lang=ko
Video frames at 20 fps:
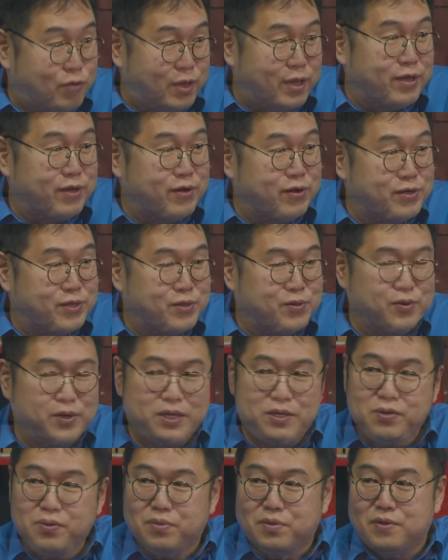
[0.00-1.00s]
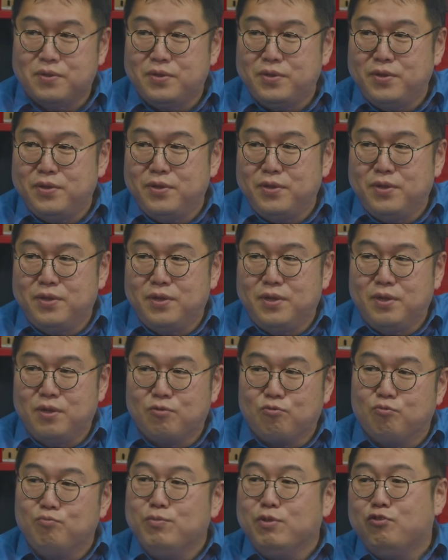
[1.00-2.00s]
되는 것이고 해서
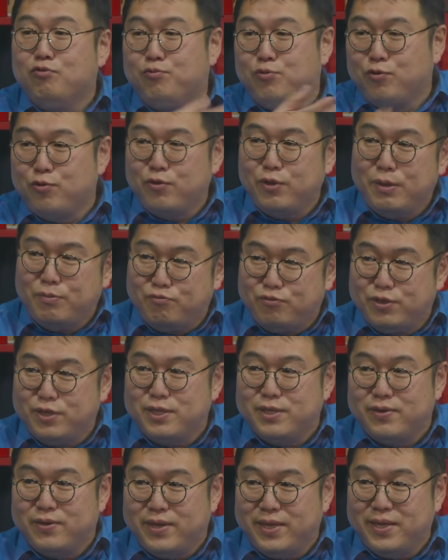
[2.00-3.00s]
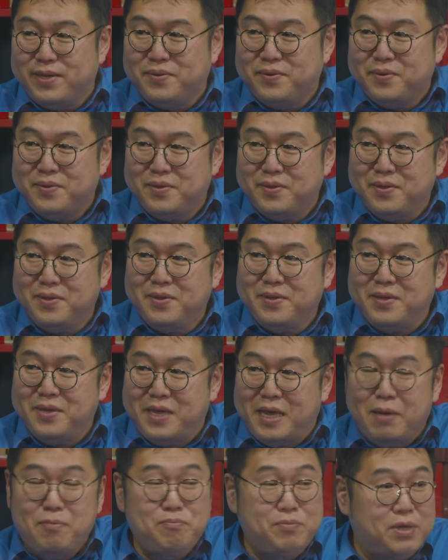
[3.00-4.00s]
국민투표에 붙이는 거예요.
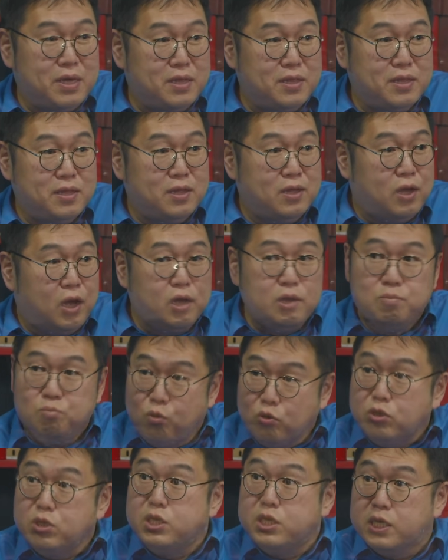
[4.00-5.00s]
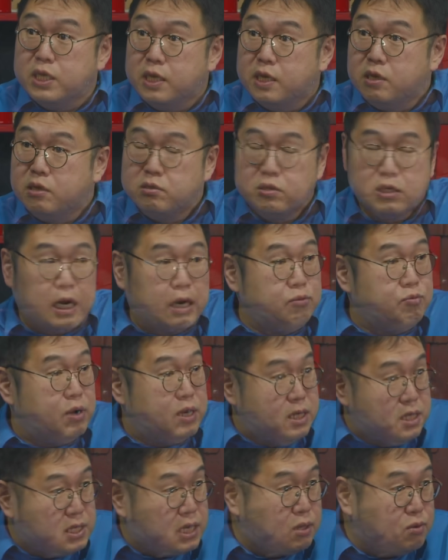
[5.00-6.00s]
MBN을 취소할 것인가? 아니 뭐든지
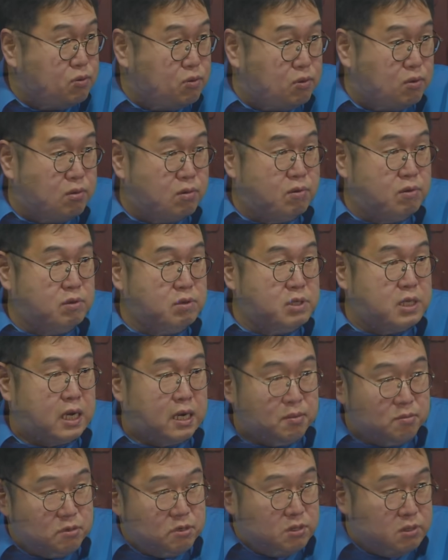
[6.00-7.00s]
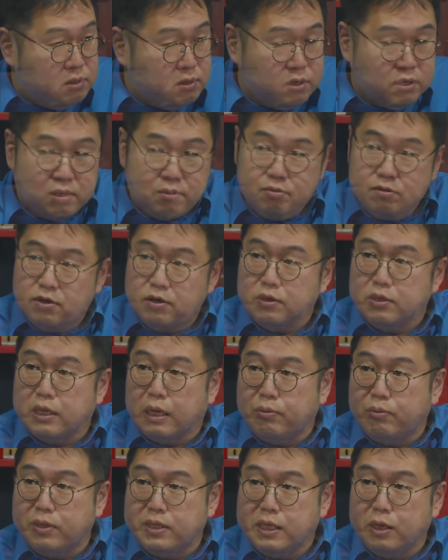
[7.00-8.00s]
장관 인사도 음. 이 사람을 여러분 저
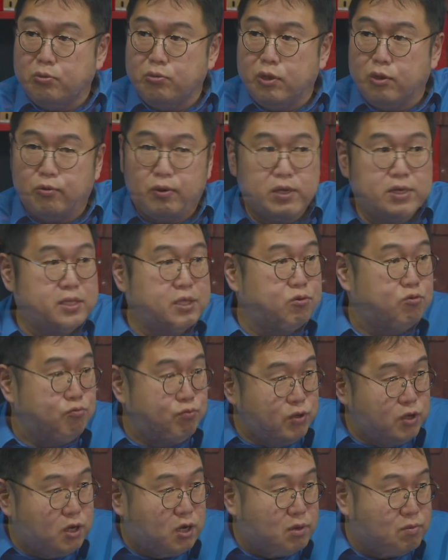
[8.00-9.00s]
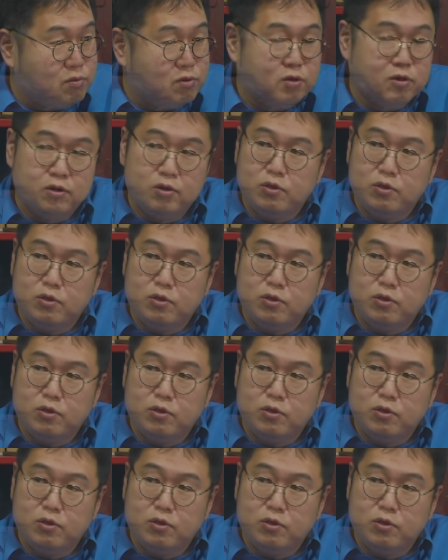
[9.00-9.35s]
장관 세우려고 하는데 국민 여러분